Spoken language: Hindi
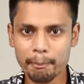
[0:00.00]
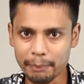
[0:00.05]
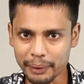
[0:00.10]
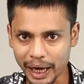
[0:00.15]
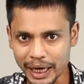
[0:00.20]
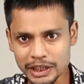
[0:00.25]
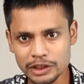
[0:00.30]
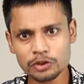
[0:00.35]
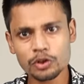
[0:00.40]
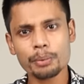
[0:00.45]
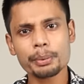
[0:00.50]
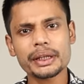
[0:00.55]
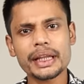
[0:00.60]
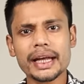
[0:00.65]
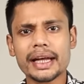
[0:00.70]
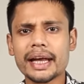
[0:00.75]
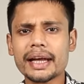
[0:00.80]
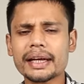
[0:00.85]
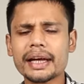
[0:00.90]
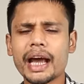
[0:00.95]
प्राइस को भी
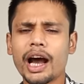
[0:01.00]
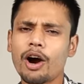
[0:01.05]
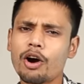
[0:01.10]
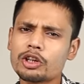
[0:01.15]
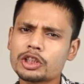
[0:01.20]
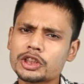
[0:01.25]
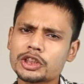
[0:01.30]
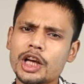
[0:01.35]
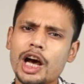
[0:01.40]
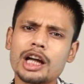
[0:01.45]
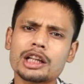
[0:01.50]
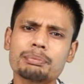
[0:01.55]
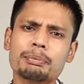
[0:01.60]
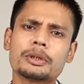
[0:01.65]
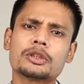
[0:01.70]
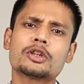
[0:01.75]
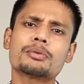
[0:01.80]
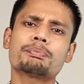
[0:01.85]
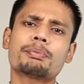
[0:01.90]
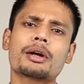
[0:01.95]
देखेंगे और साथ
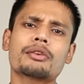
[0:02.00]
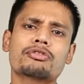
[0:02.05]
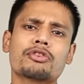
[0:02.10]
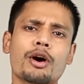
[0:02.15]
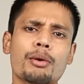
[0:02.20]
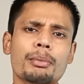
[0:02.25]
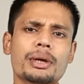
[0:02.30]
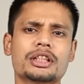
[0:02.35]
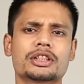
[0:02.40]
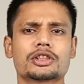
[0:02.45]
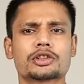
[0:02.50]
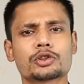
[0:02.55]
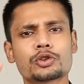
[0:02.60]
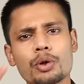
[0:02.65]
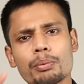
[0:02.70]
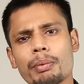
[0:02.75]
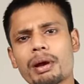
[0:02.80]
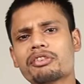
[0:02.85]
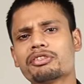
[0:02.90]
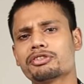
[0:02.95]
में जो परफॉर्मेंस
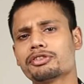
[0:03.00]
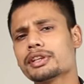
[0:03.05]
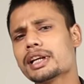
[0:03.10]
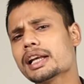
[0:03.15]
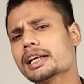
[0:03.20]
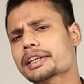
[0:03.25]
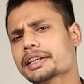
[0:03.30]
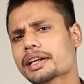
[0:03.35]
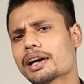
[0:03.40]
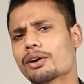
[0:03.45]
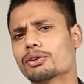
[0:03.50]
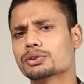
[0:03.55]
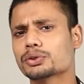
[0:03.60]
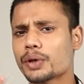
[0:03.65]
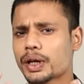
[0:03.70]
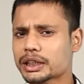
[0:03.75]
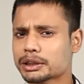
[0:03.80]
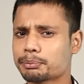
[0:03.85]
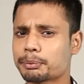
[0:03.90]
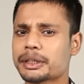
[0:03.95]
जो मैं फील किया हूँ
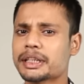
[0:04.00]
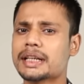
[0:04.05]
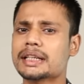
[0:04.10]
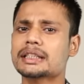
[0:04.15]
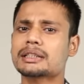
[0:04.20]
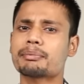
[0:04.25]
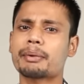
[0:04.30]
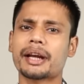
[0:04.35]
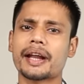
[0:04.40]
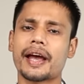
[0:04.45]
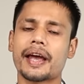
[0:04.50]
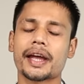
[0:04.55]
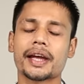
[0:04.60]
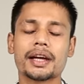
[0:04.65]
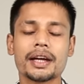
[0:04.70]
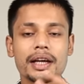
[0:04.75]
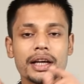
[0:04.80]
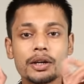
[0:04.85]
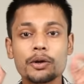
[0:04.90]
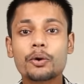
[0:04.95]
जो एक्सपीरियंस मेरा
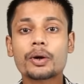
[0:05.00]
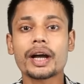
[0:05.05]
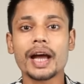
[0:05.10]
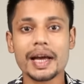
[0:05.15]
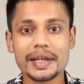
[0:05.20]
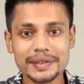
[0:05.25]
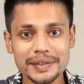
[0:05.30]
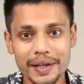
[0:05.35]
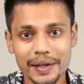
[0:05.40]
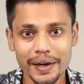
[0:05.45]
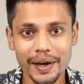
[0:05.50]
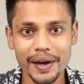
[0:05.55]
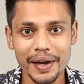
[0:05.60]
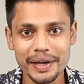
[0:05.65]
है वो कैसा रहा